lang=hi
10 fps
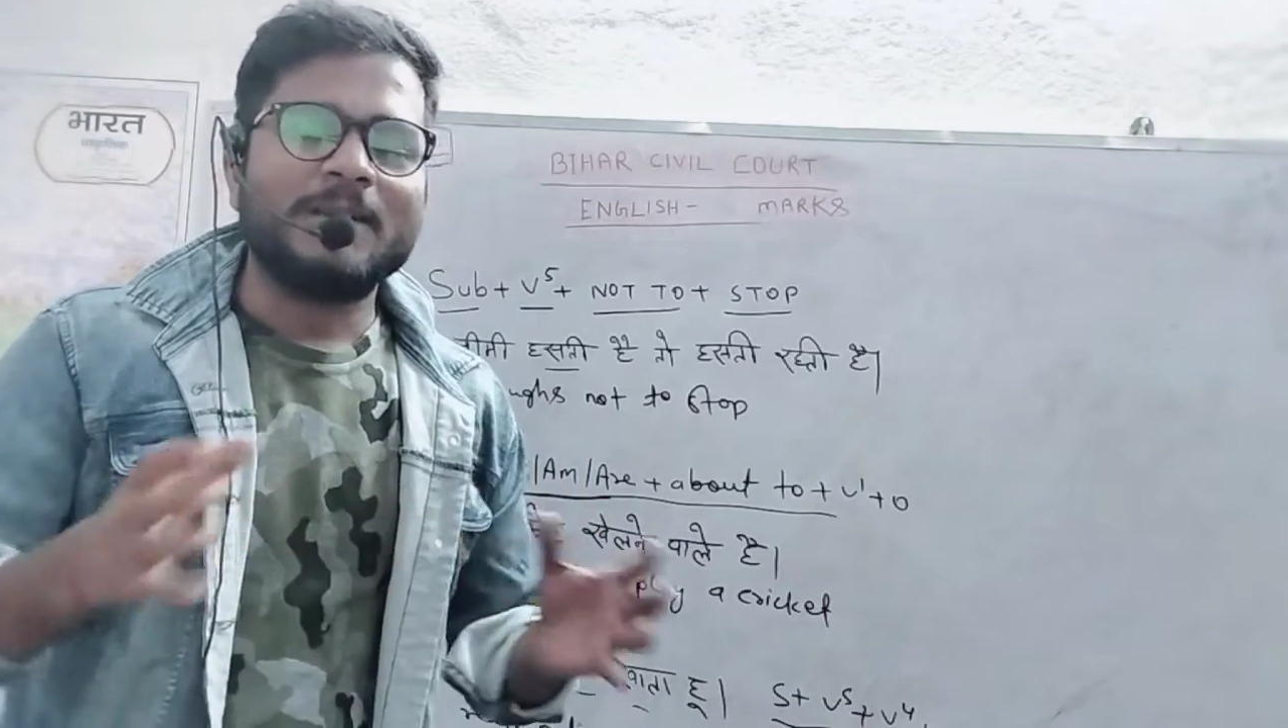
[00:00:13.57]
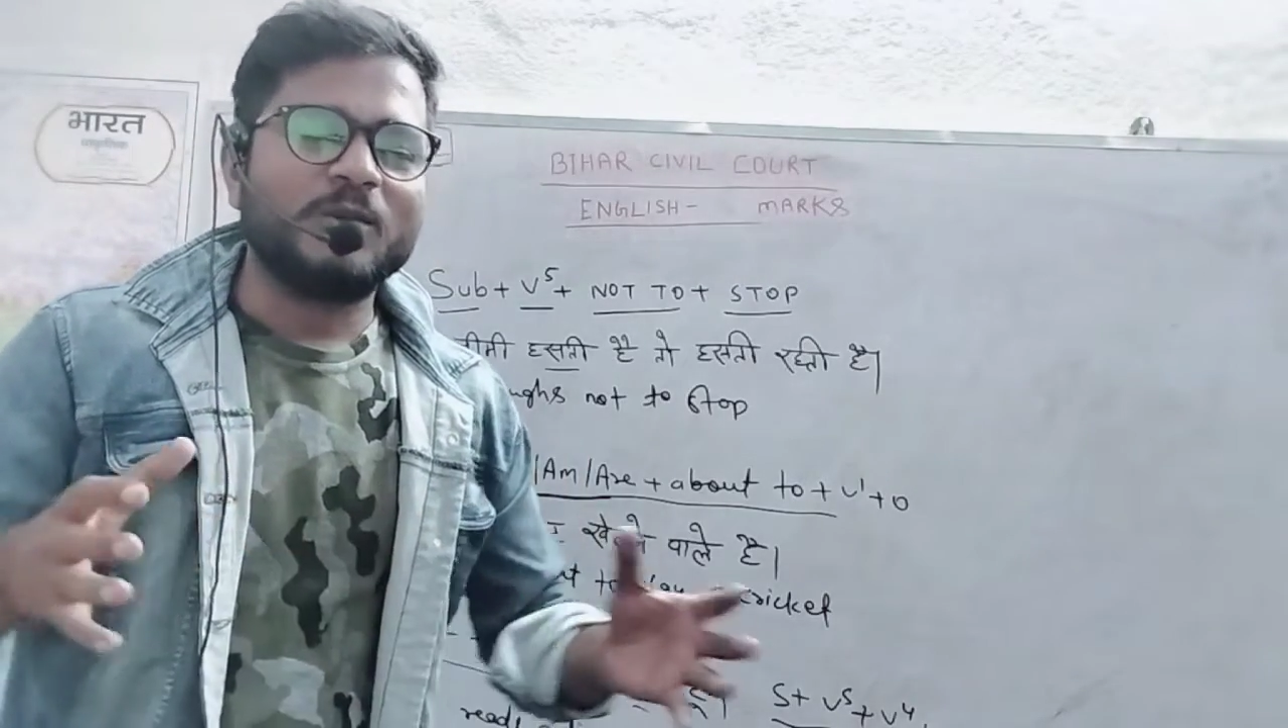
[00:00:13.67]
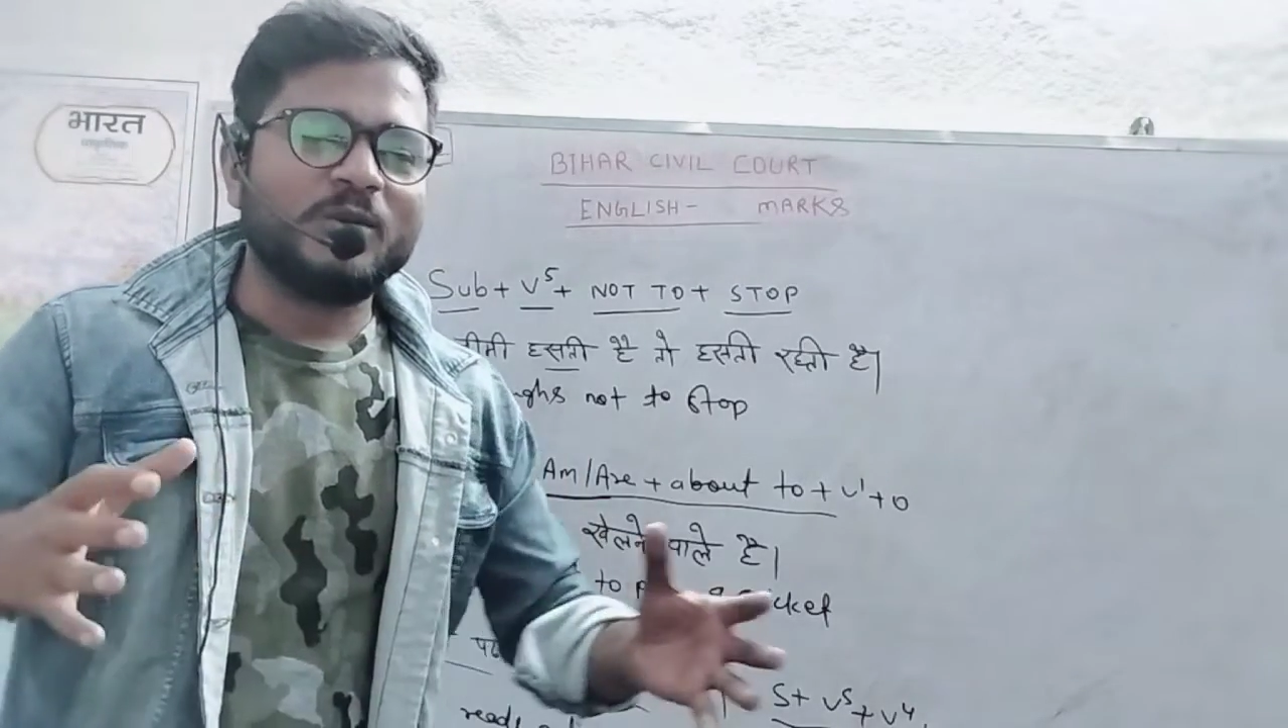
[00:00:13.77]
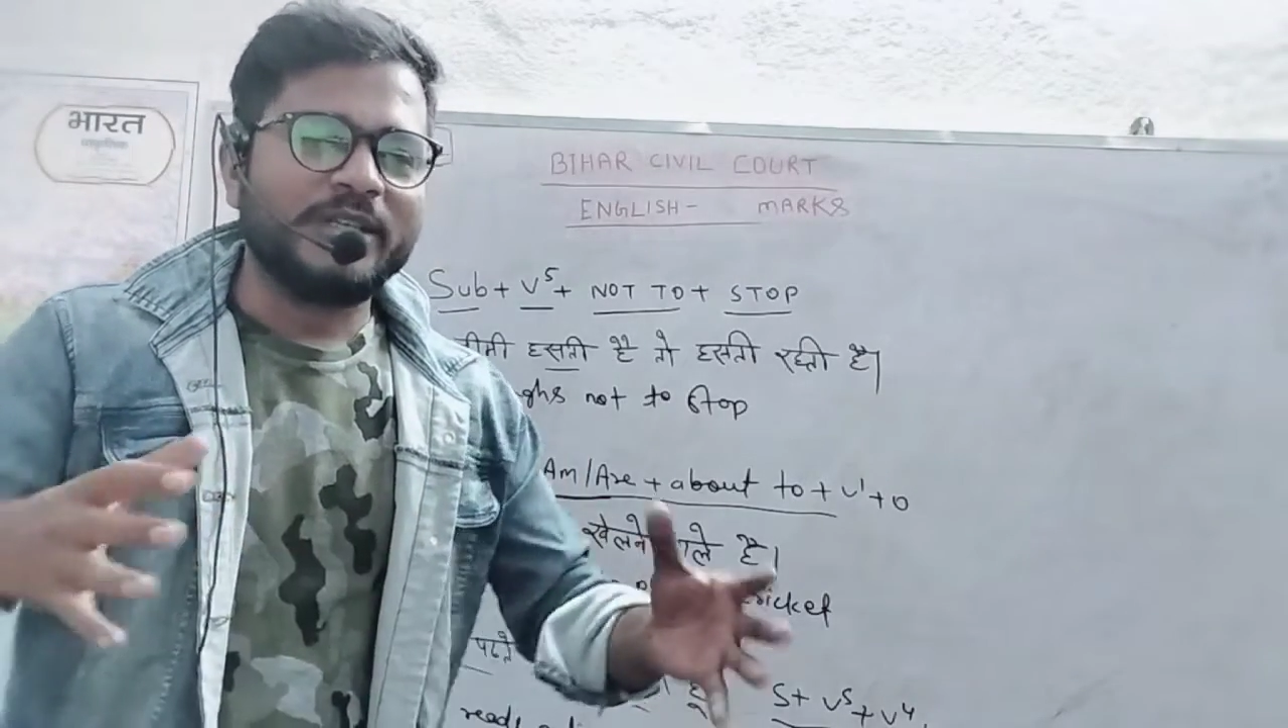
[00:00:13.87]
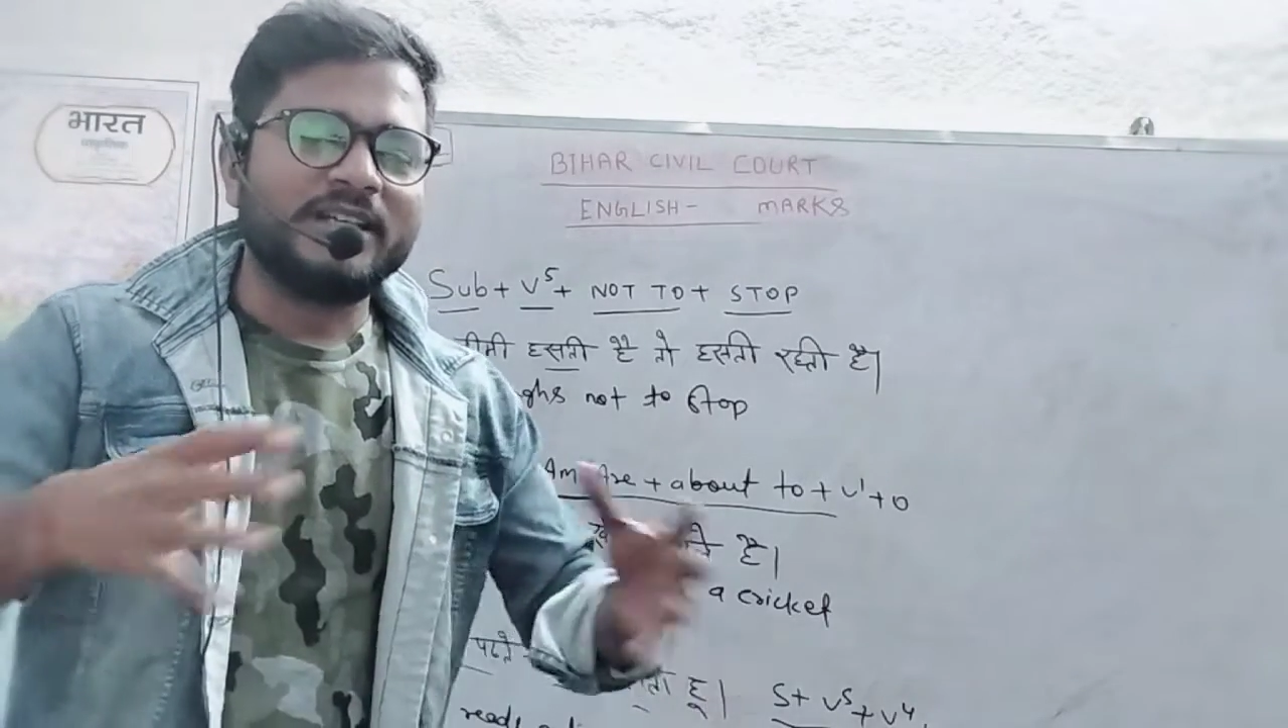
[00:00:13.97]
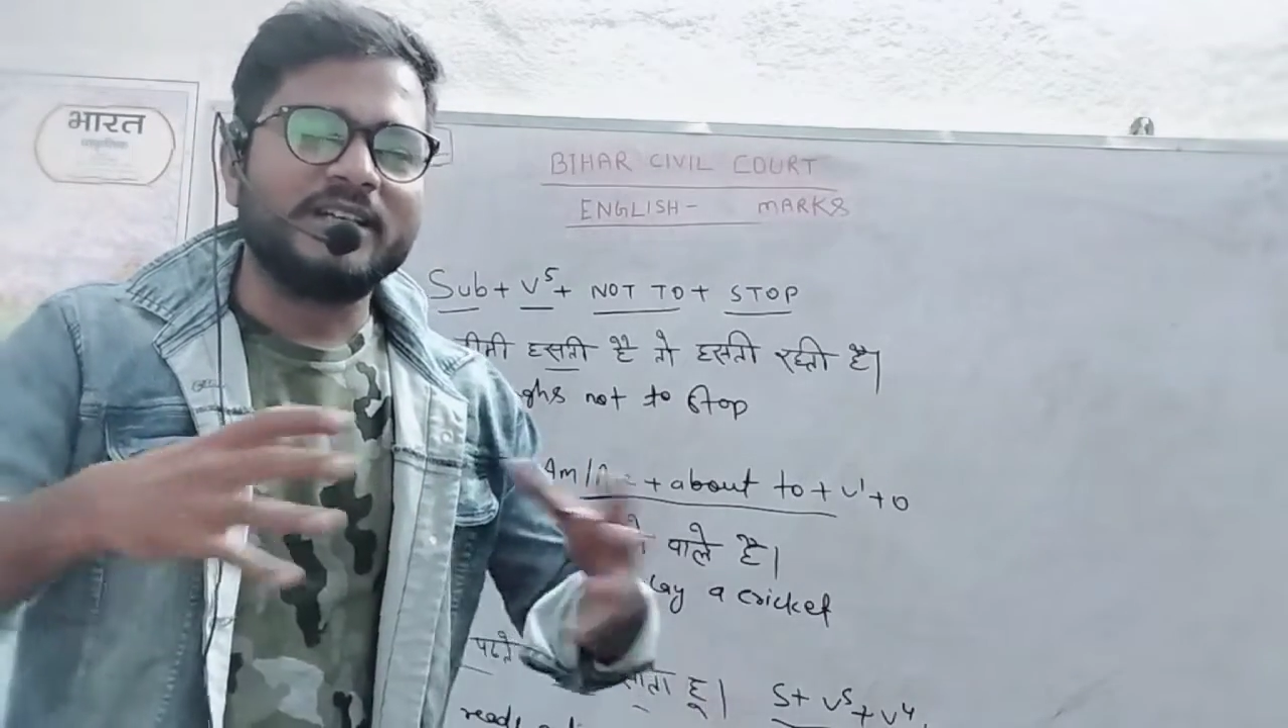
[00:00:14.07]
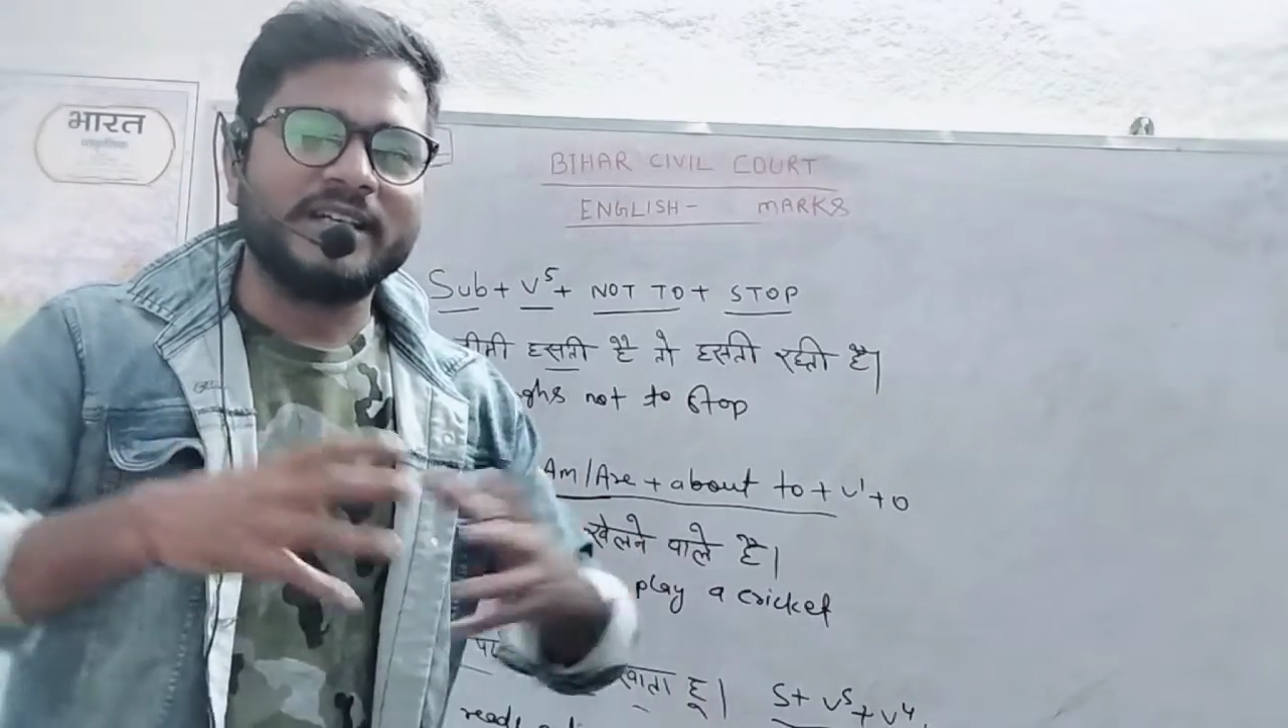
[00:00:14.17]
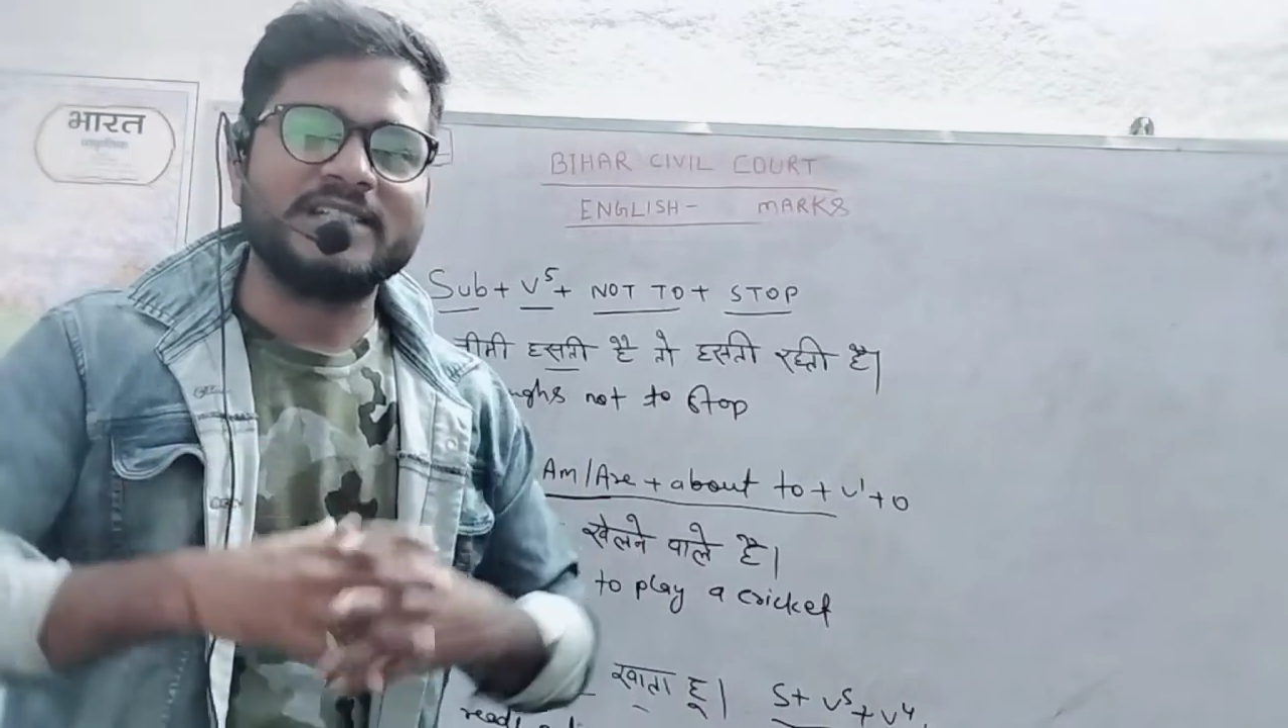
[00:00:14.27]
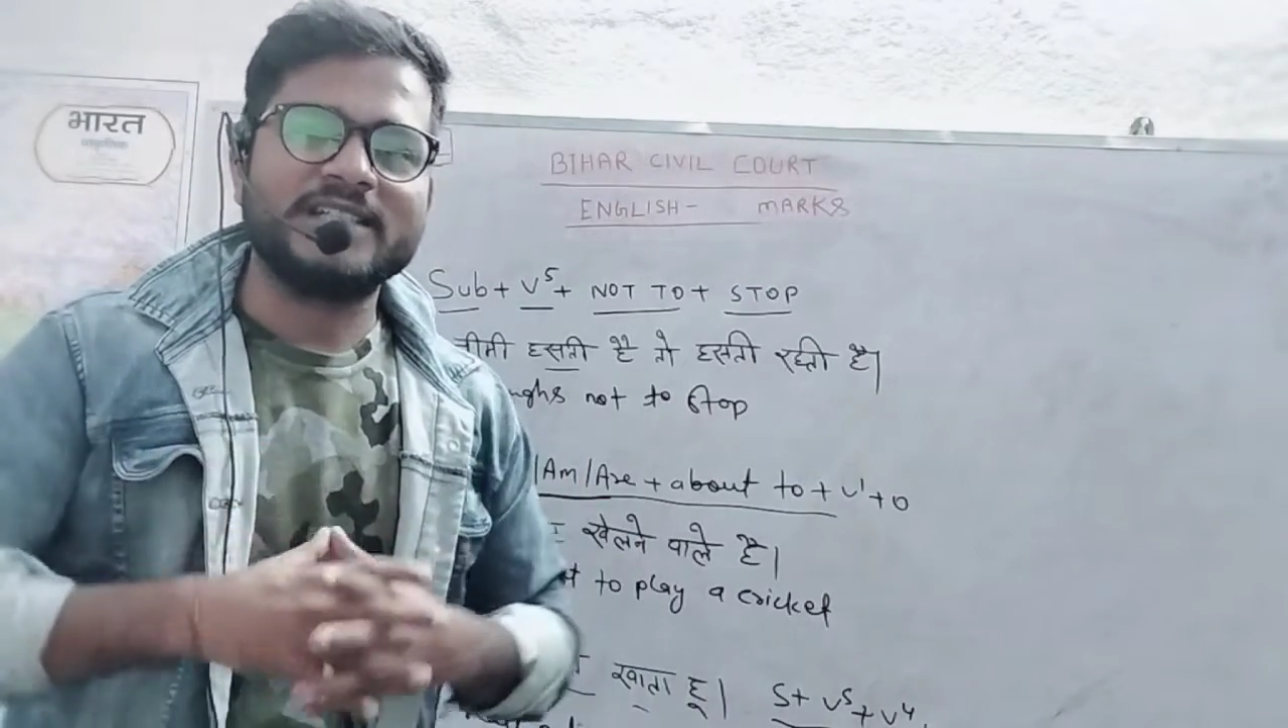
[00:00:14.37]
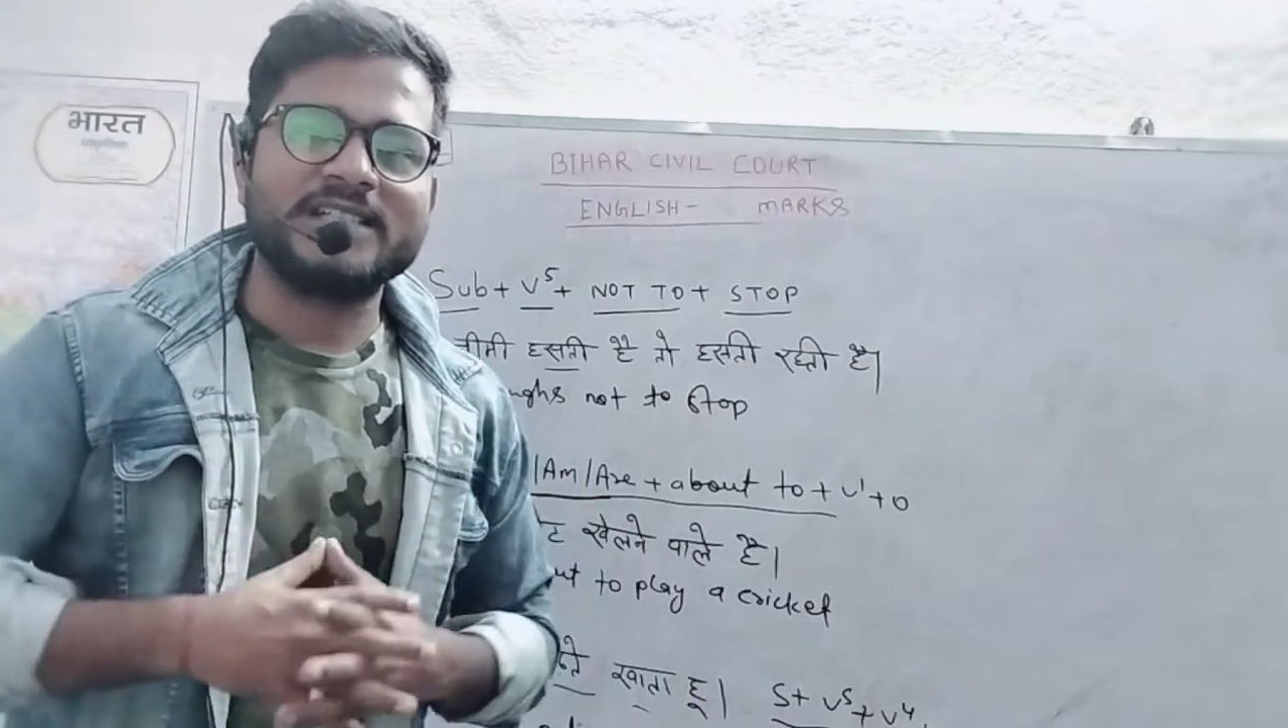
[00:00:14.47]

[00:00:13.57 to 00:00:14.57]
आप लोग एक घर